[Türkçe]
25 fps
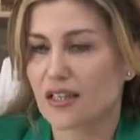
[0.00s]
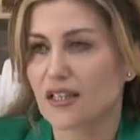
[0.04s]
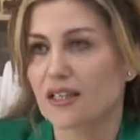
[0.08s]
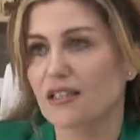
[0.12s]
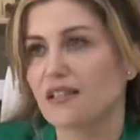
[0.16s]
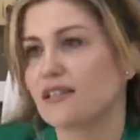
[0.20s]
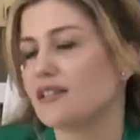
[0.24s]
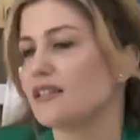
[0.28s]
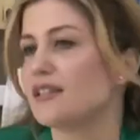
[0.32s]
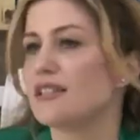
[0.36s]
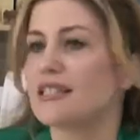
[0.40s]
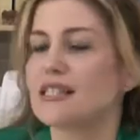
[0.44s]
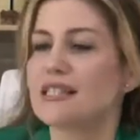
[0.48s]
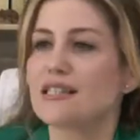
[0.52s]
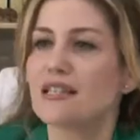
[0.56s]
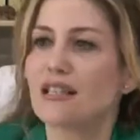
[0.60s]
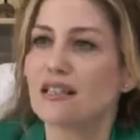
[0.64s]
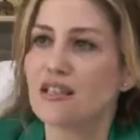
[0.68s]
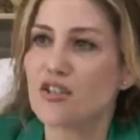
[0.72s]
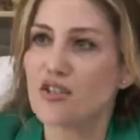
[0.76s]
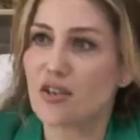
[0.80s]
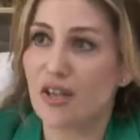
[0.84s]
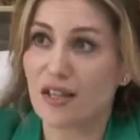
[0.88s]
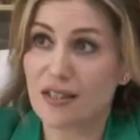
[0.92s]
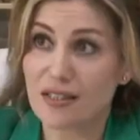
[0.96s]
e,
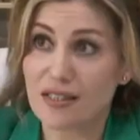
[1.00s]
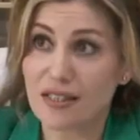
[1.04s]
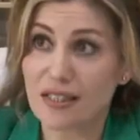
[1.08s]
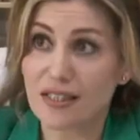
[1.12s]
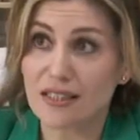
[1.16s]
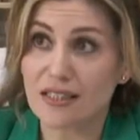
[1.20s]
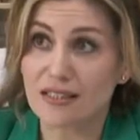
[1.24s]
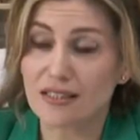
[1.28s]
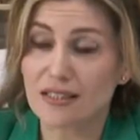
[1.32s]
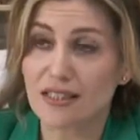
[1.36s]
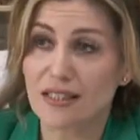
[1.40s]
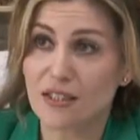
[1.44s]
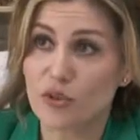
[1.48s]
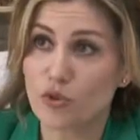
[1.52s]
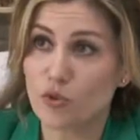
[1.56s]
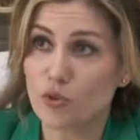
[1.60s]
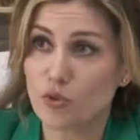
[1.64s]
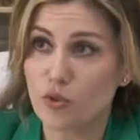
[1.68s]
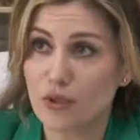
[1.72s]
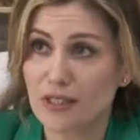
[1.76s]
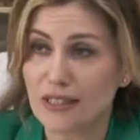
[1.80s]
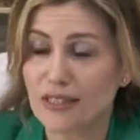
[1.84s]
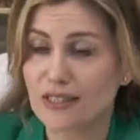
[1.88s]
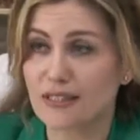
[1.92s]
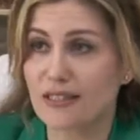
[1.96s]
sadece Antalya değil
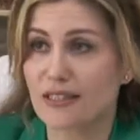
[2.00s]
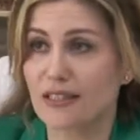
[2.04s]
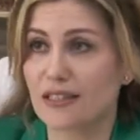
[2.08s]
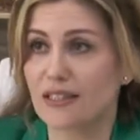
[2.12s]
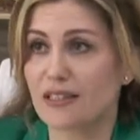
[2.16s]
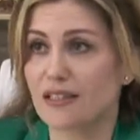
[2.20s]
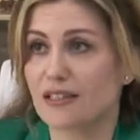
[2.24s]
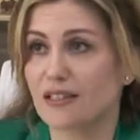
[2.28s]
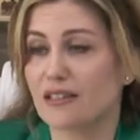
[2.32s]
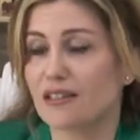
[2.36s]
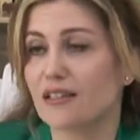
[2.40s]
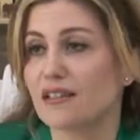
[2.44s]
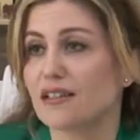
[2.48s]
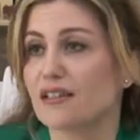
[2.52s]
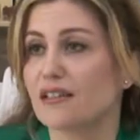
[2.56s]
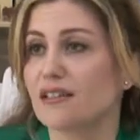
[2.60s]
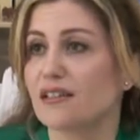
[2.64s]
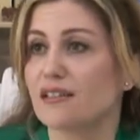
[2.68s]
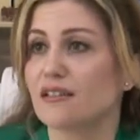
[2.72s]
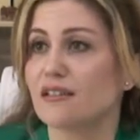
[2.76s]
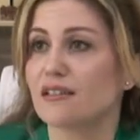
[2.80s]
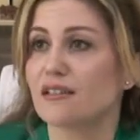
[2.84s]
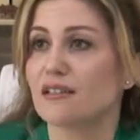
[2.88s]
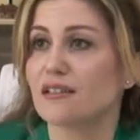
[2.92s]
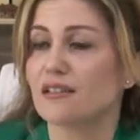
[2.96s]
Türkiye'deki
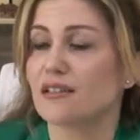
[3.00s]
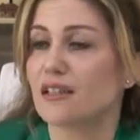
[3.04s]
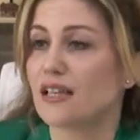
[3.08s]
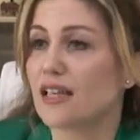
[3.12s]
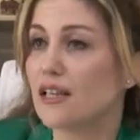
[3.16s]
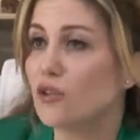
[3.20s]
e,